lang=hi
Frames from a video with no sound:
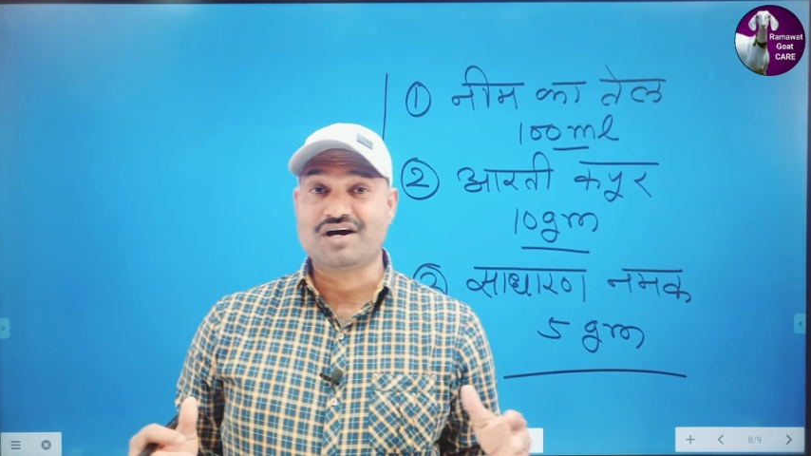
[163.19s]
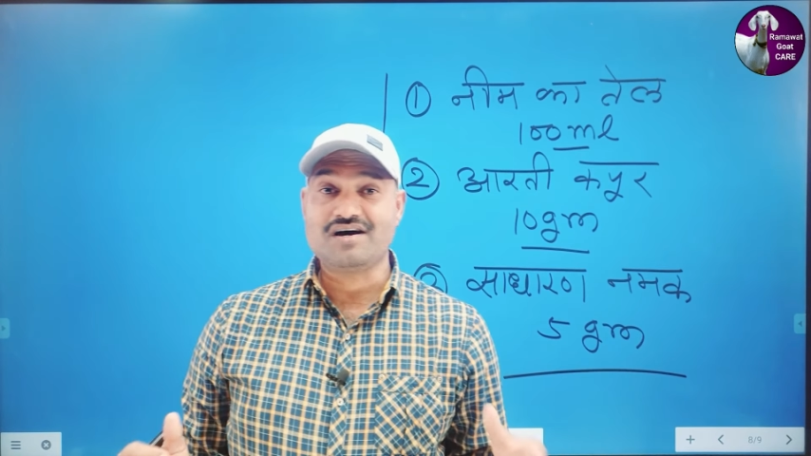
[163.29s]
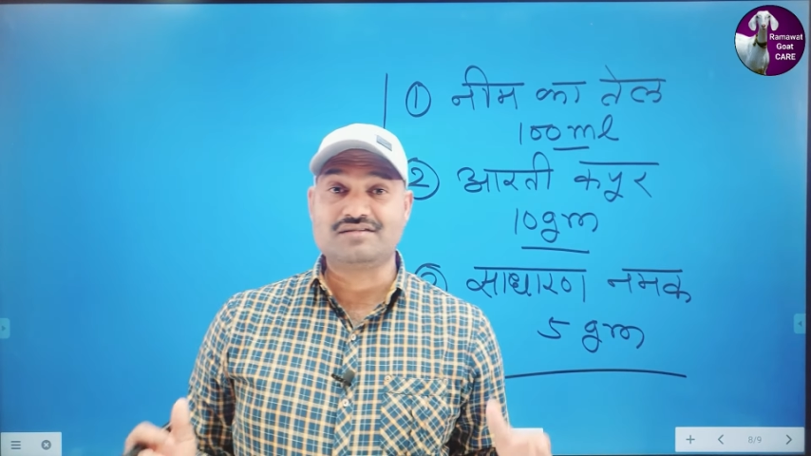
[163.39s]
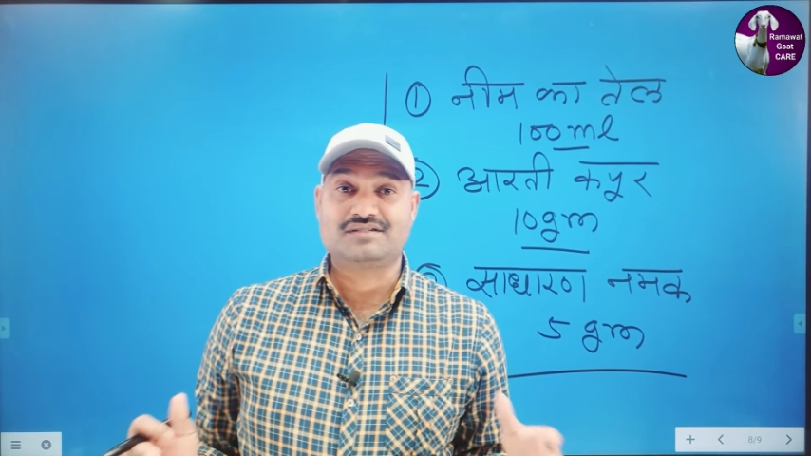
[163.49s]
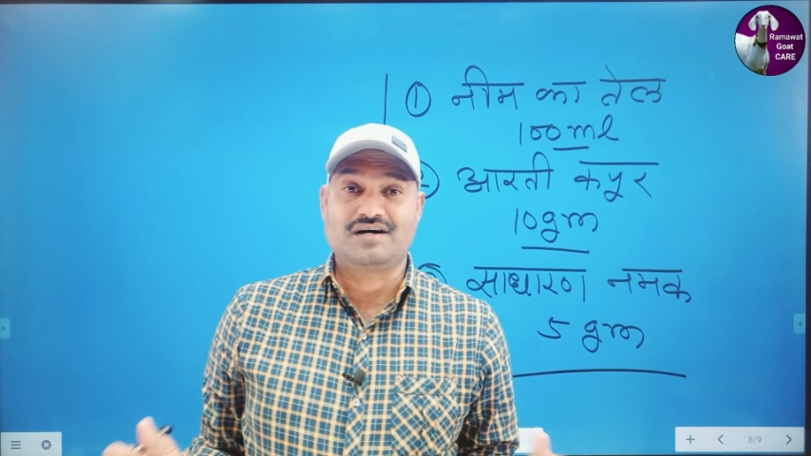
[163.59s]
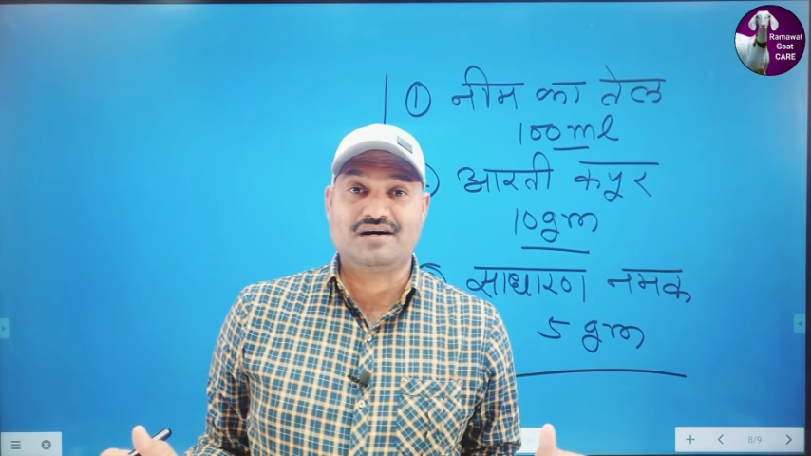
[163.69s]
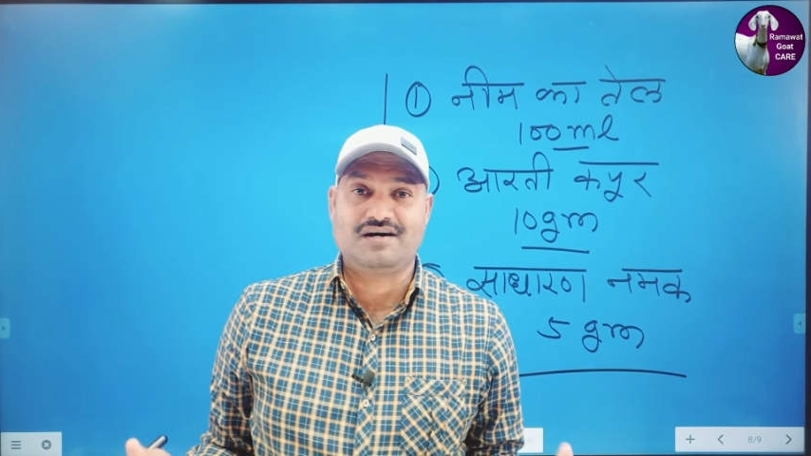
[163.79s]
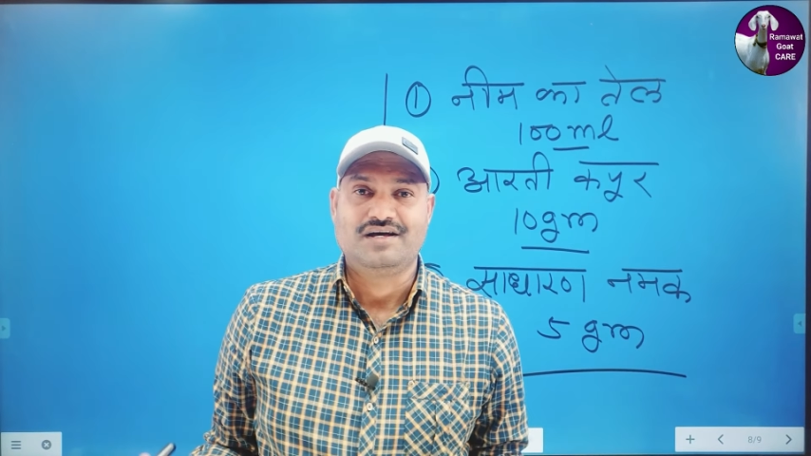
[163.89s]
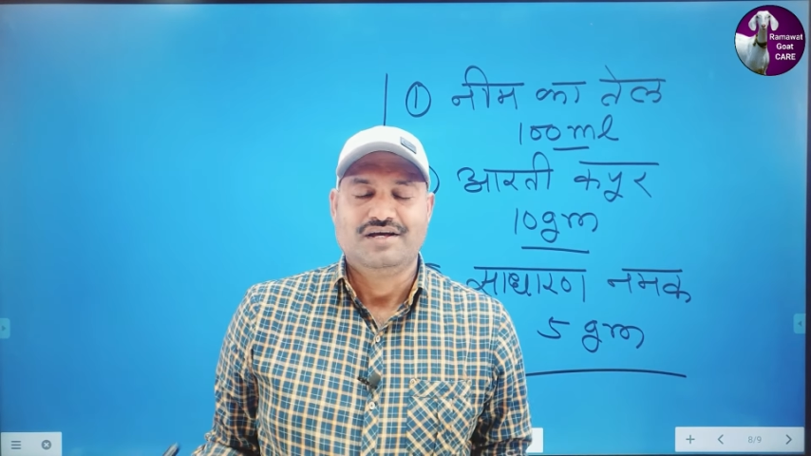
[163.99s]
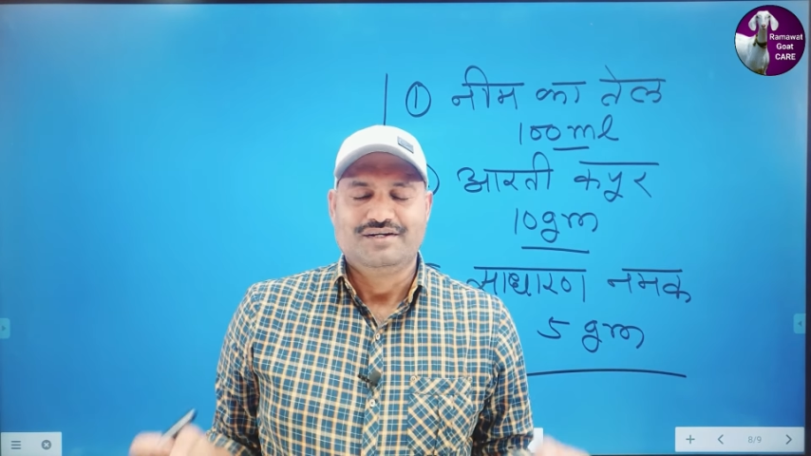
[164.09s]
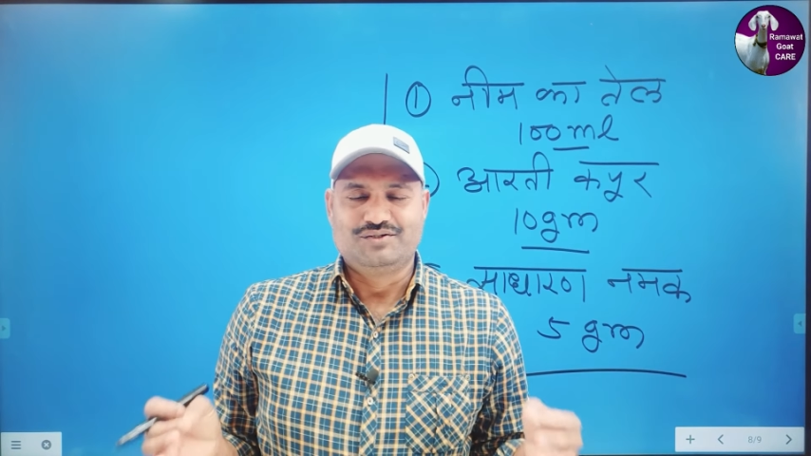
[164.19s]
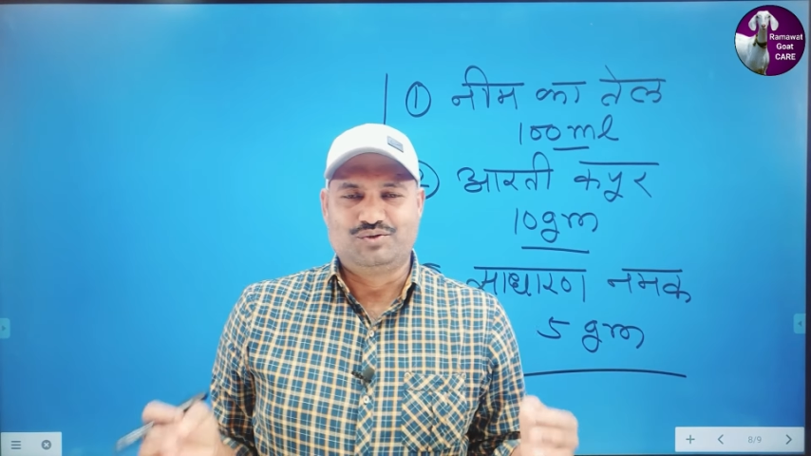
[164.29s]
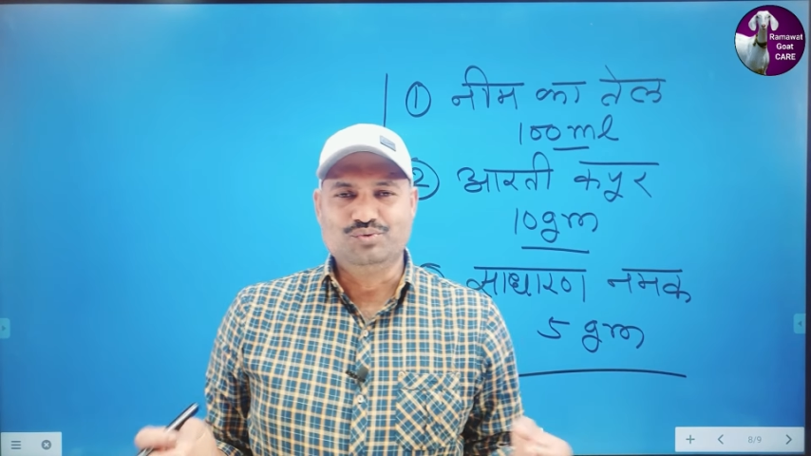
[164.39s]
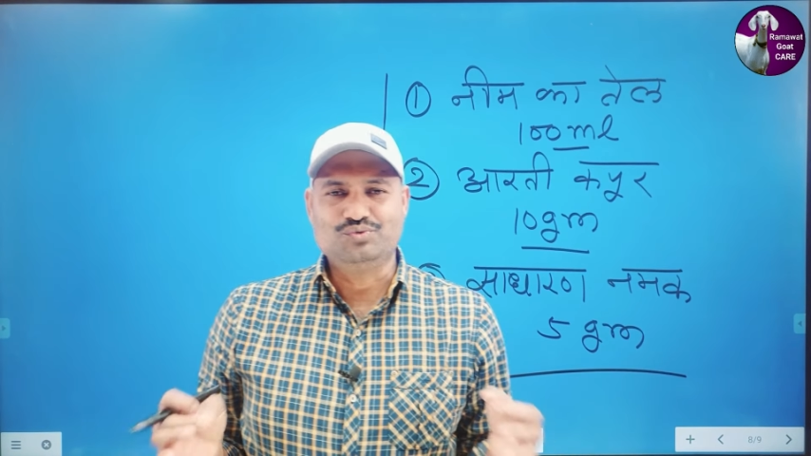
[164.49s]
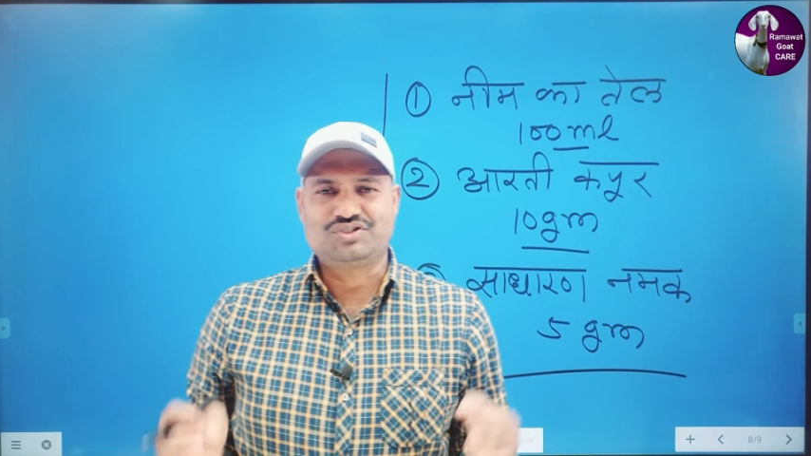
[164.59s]
जहाँ जहाँ
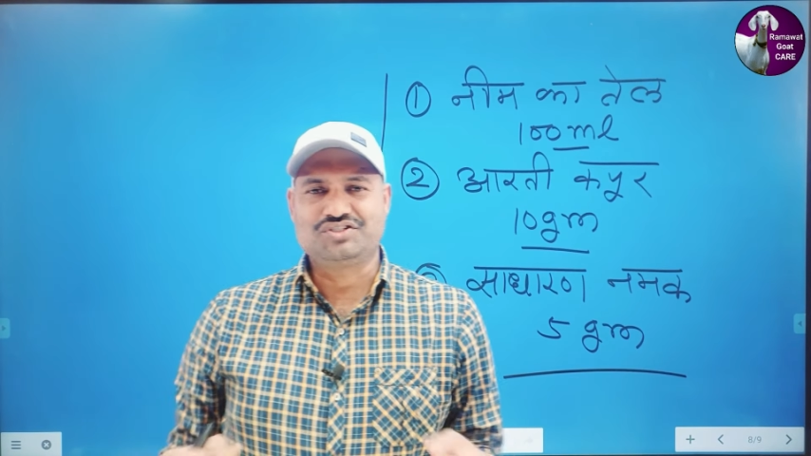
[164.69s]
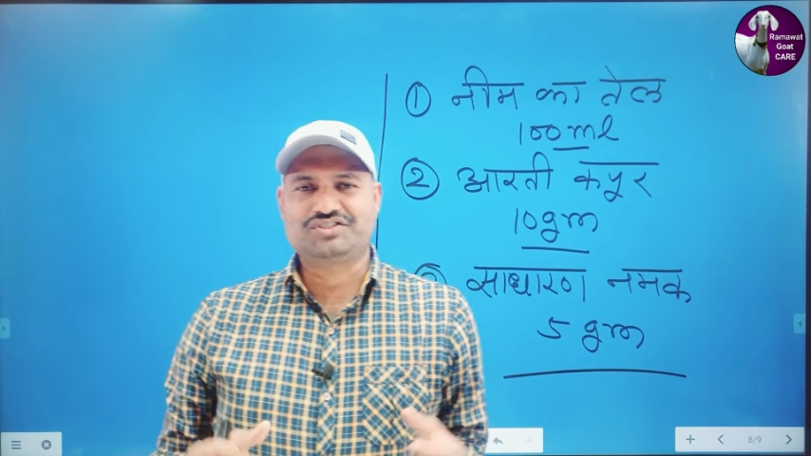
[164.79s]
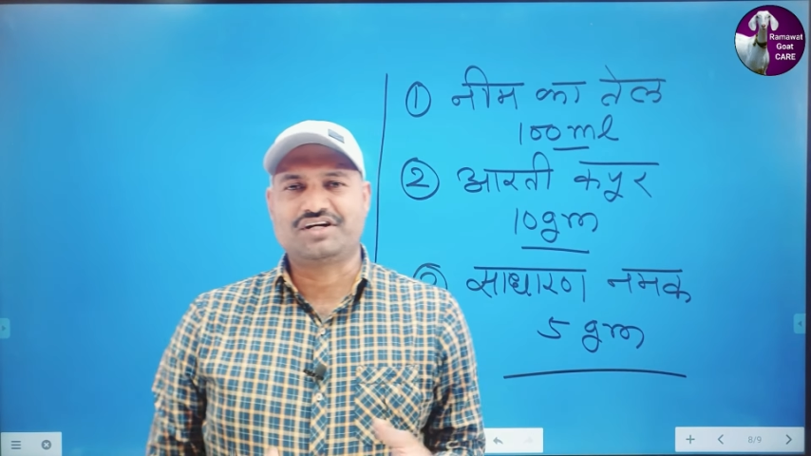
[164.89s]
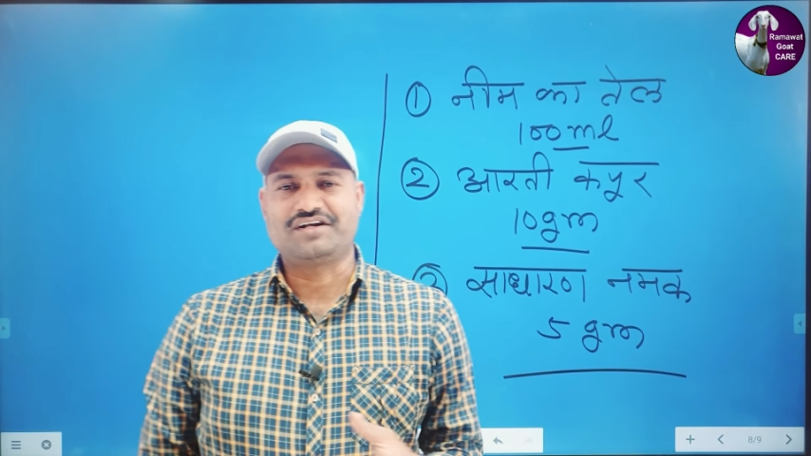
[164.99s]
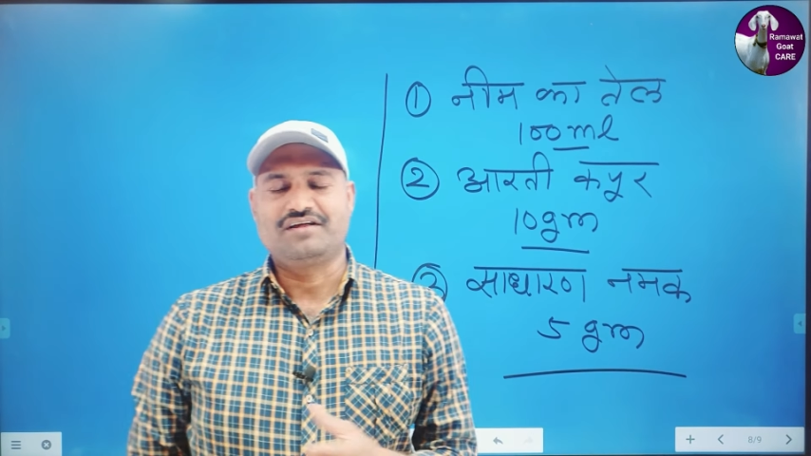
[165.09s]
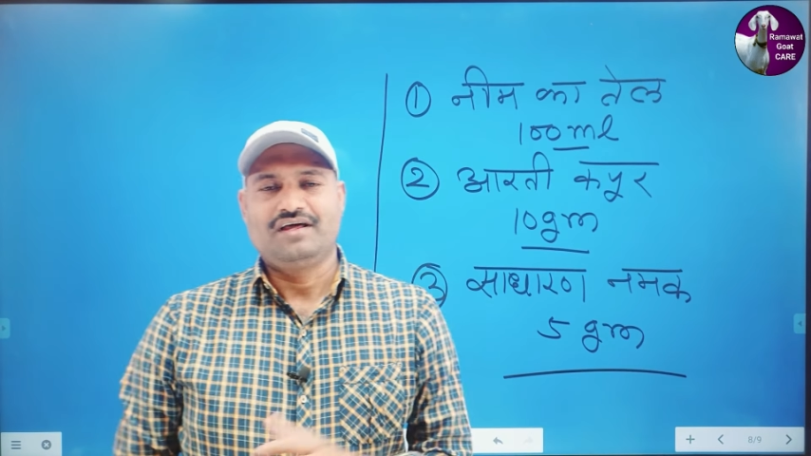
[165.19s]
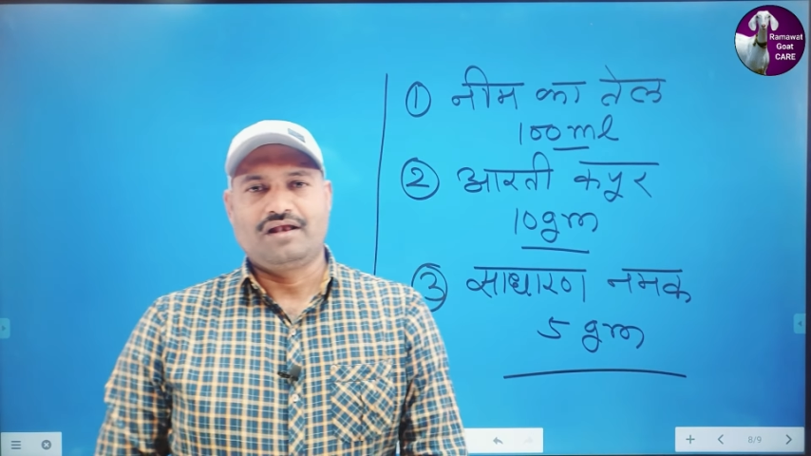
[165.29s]
जूँ चिंचड़